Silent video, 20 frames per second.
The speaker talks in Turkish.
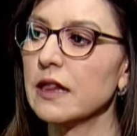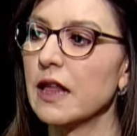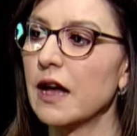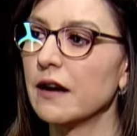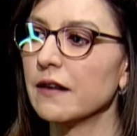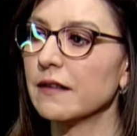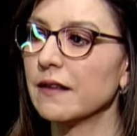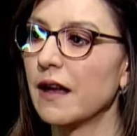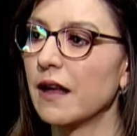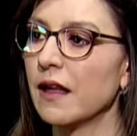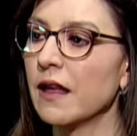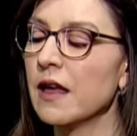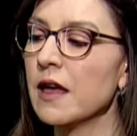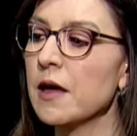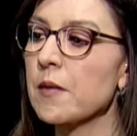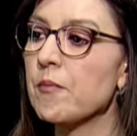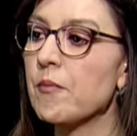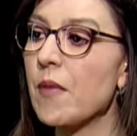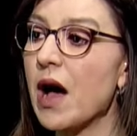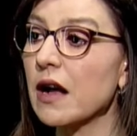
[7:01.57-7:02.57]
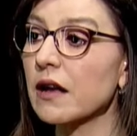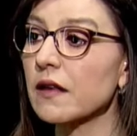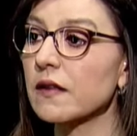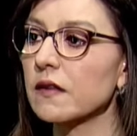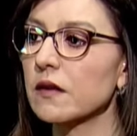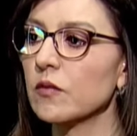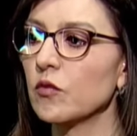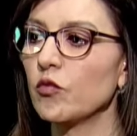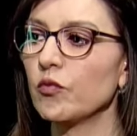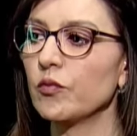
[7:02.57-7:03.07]
yıllarda
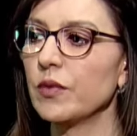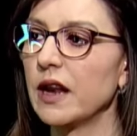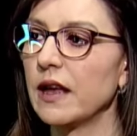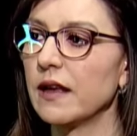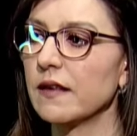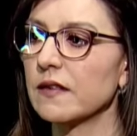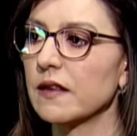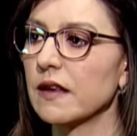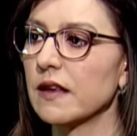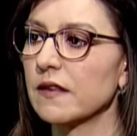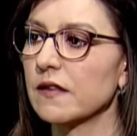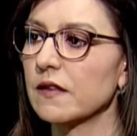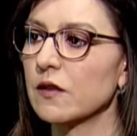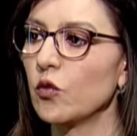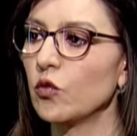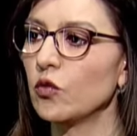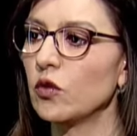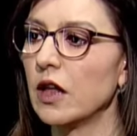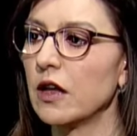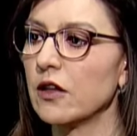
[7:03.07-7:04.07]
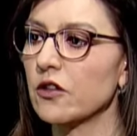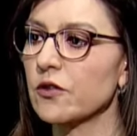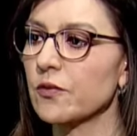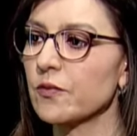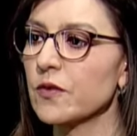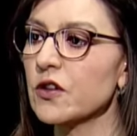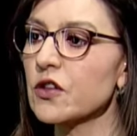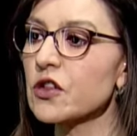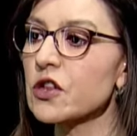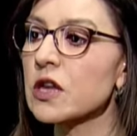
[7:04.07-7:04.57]
maksimum birey sayısına
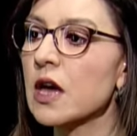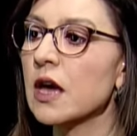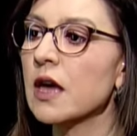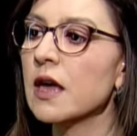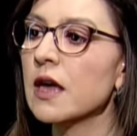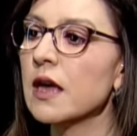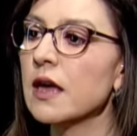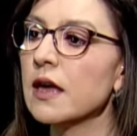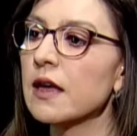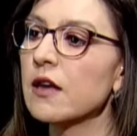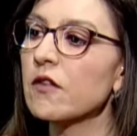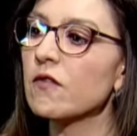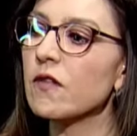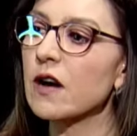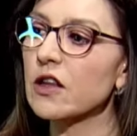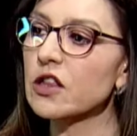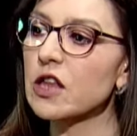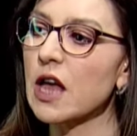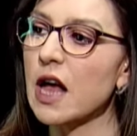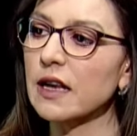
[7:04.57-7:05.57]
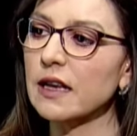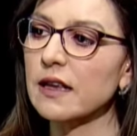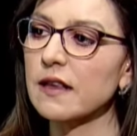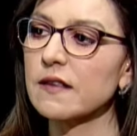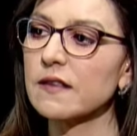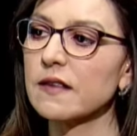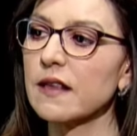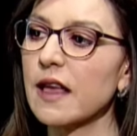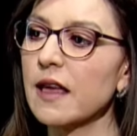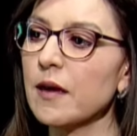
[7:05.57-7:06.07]
ulaşmış.
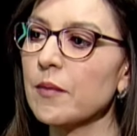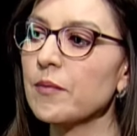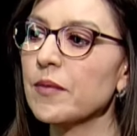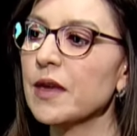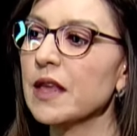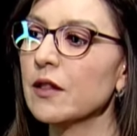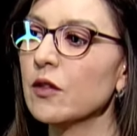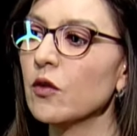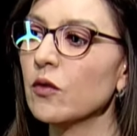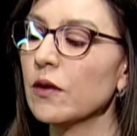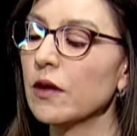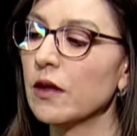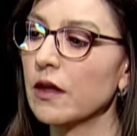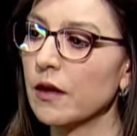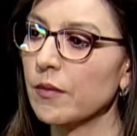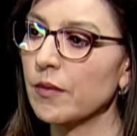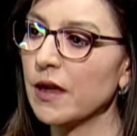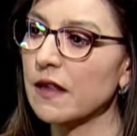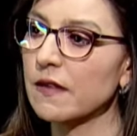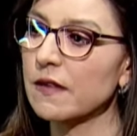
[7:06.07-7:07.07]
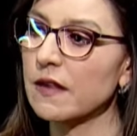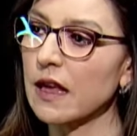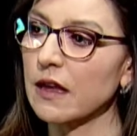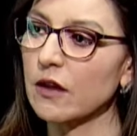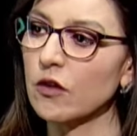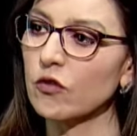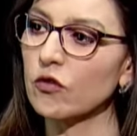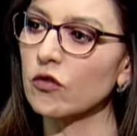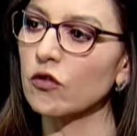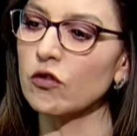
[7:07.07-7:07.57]
Vaşak ise
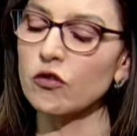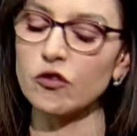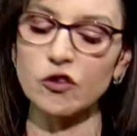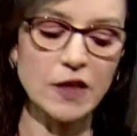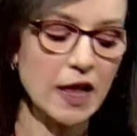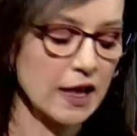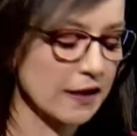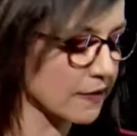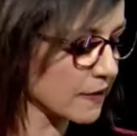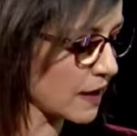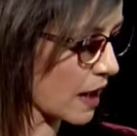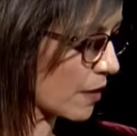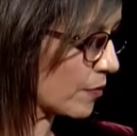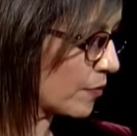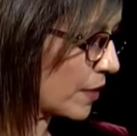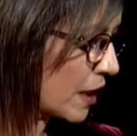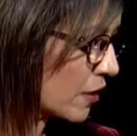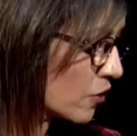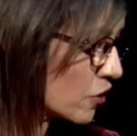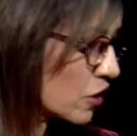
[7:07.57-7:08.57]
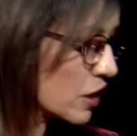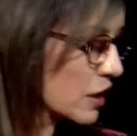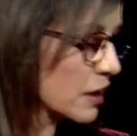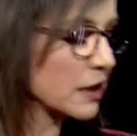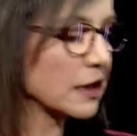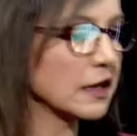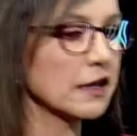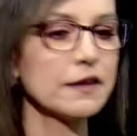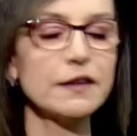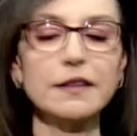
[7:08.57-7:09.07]
1885 e,
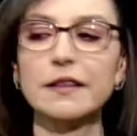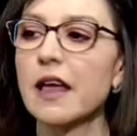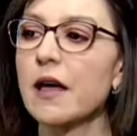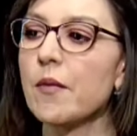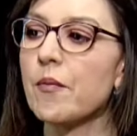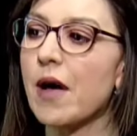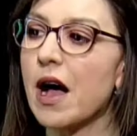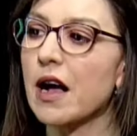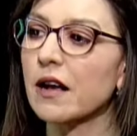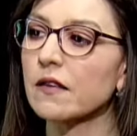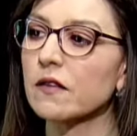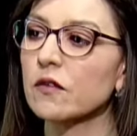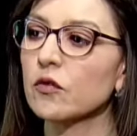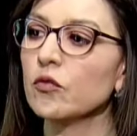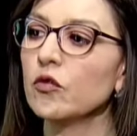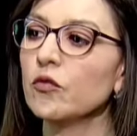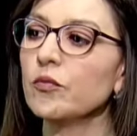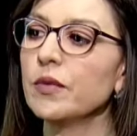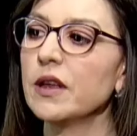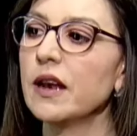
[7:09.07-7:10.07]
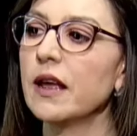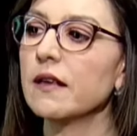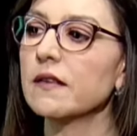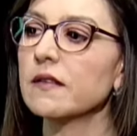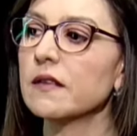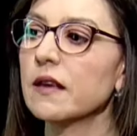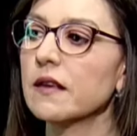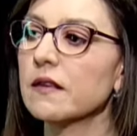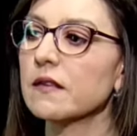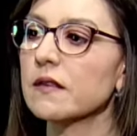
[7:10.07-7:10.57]
yıllarında maksimum
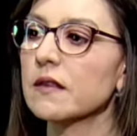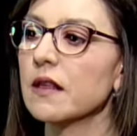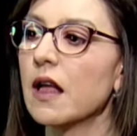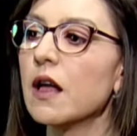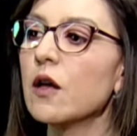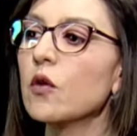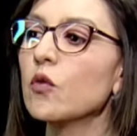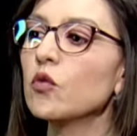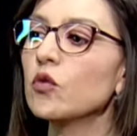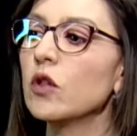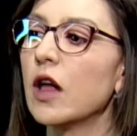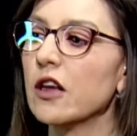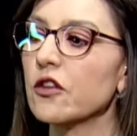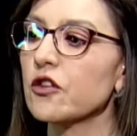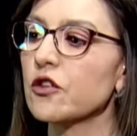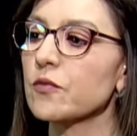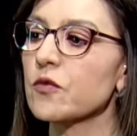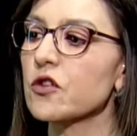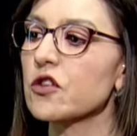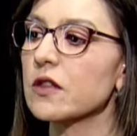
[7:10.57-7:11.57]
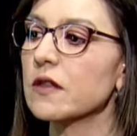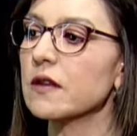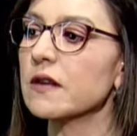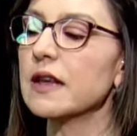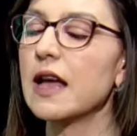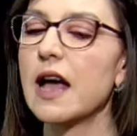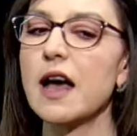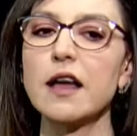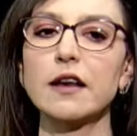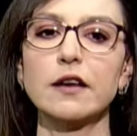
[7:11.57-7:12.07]
birey sayısına
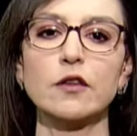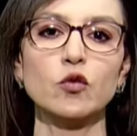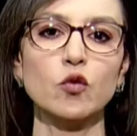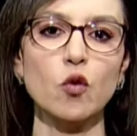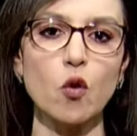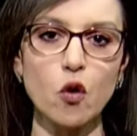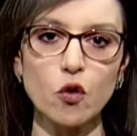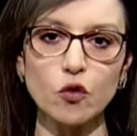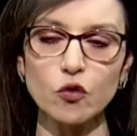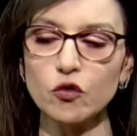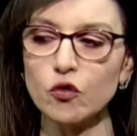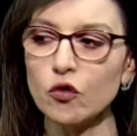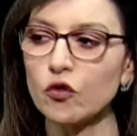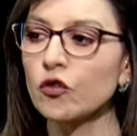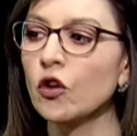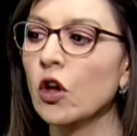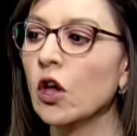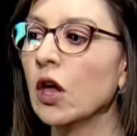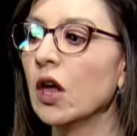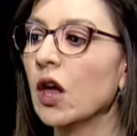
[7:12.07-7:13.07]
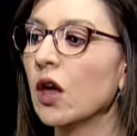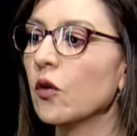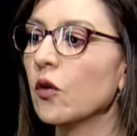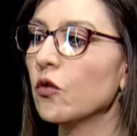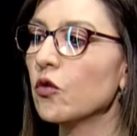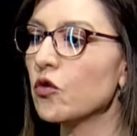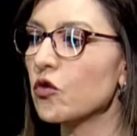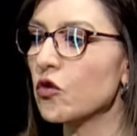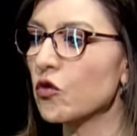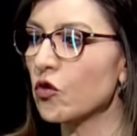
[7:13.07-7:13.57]
ulaşmıştır. Yani doğrudur.
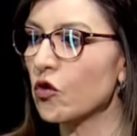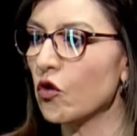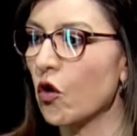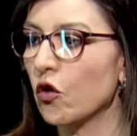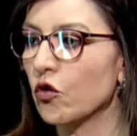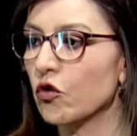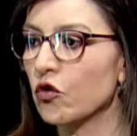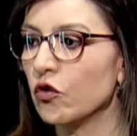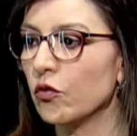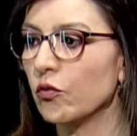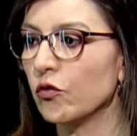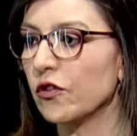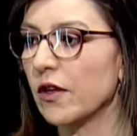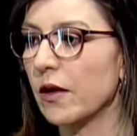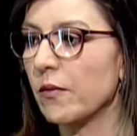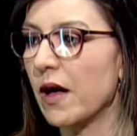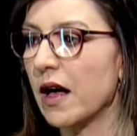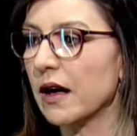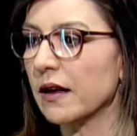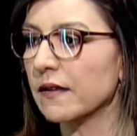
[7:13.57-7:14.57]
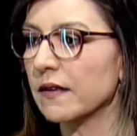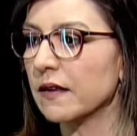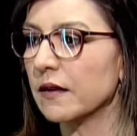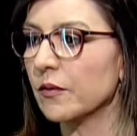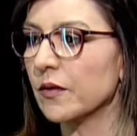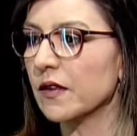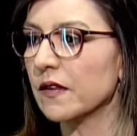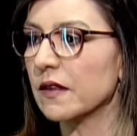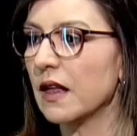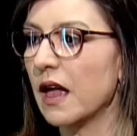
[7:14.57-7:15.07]
Üçüncü öncülümüze
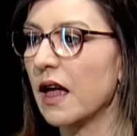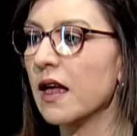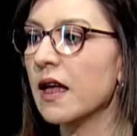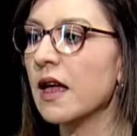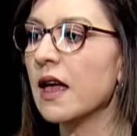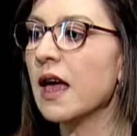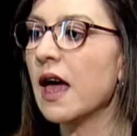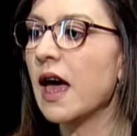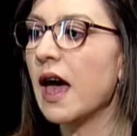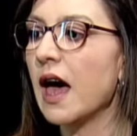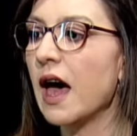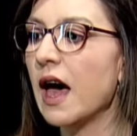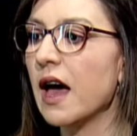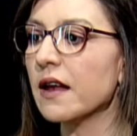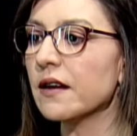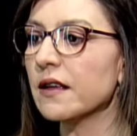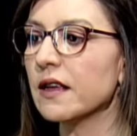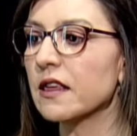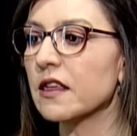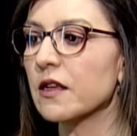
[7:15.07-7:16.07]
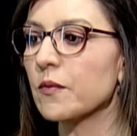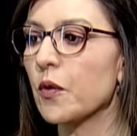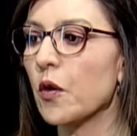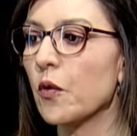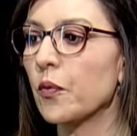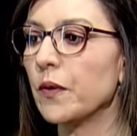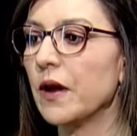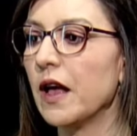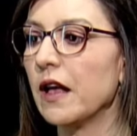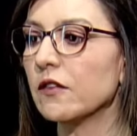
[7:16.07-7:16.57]
baktığımızda her iki
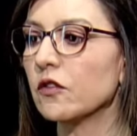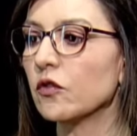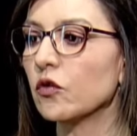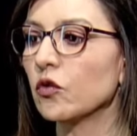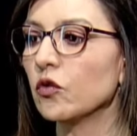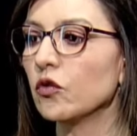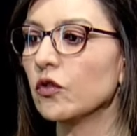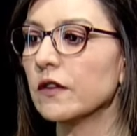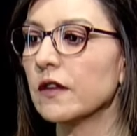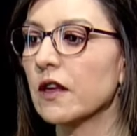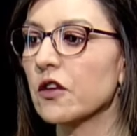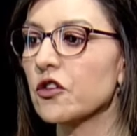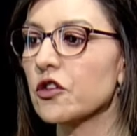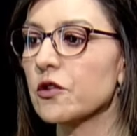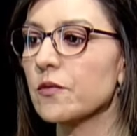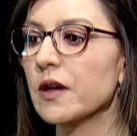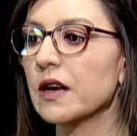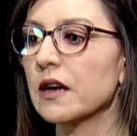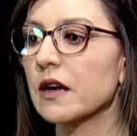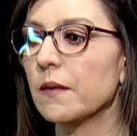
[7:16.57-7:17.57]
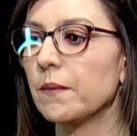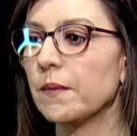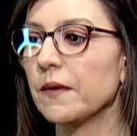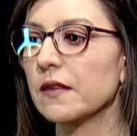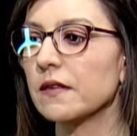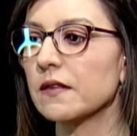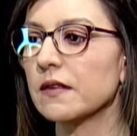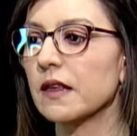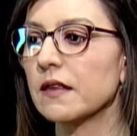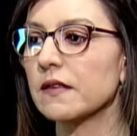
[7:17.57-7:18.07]
popülasyonun taşıma
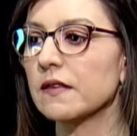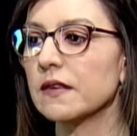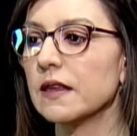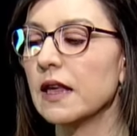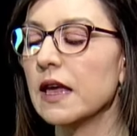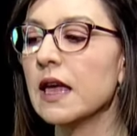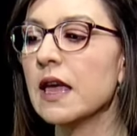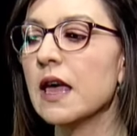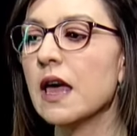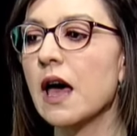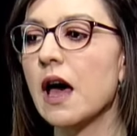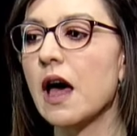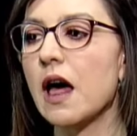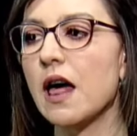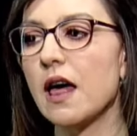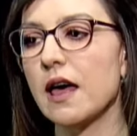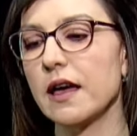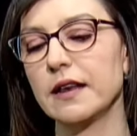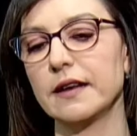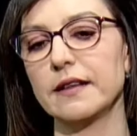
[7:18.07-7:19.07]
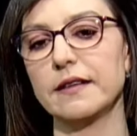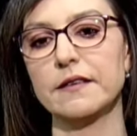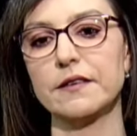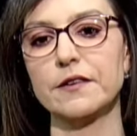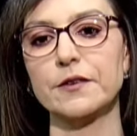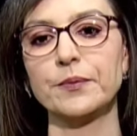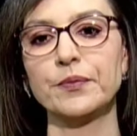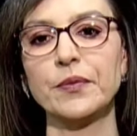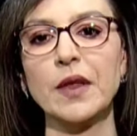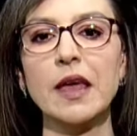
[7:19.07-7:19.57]
kapasitesi
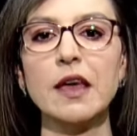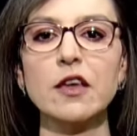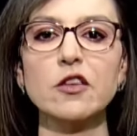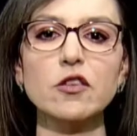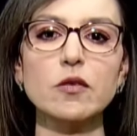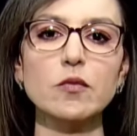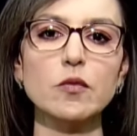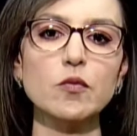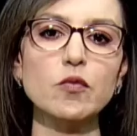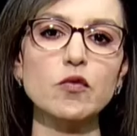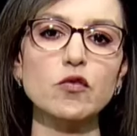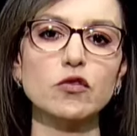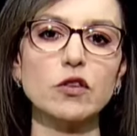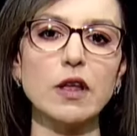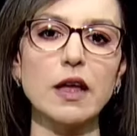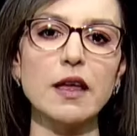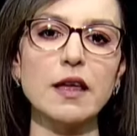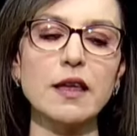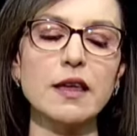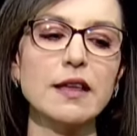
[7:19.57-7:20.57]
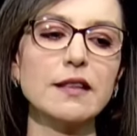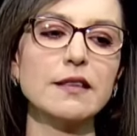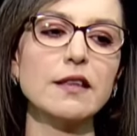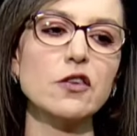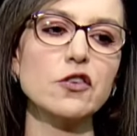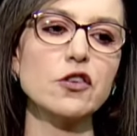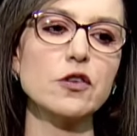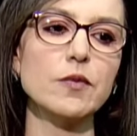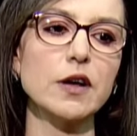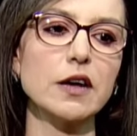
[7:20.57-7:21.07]
aynıdır. Şimdi burada
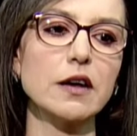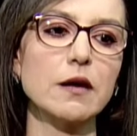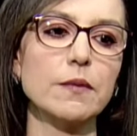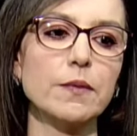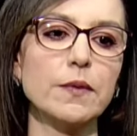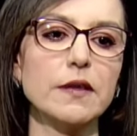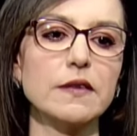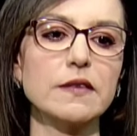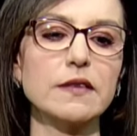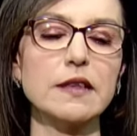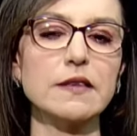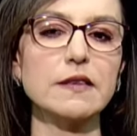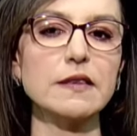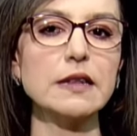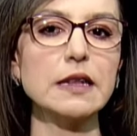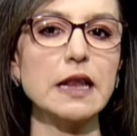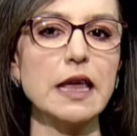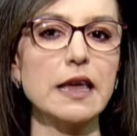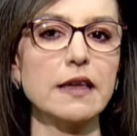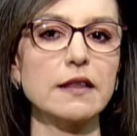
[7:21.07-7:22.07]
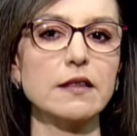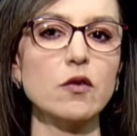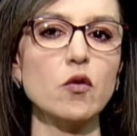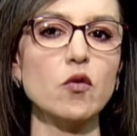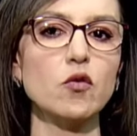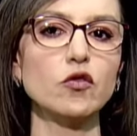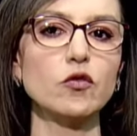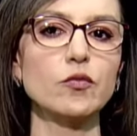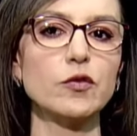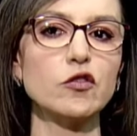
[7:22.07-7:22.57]
taşıma kapasitesi neydi
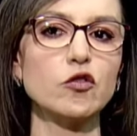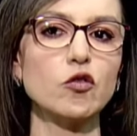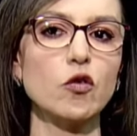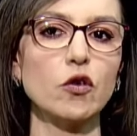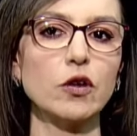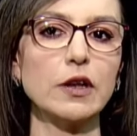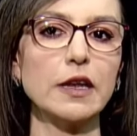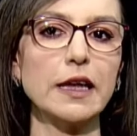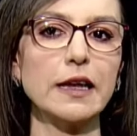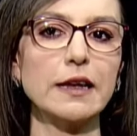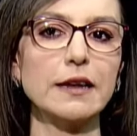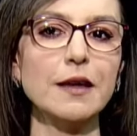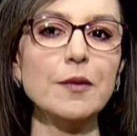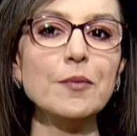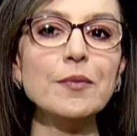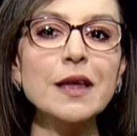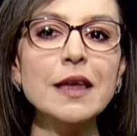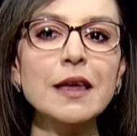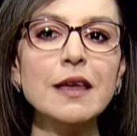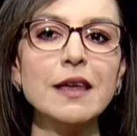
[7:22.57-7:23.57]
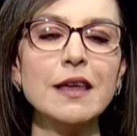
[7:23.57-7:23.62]
onu bir söyleyelim.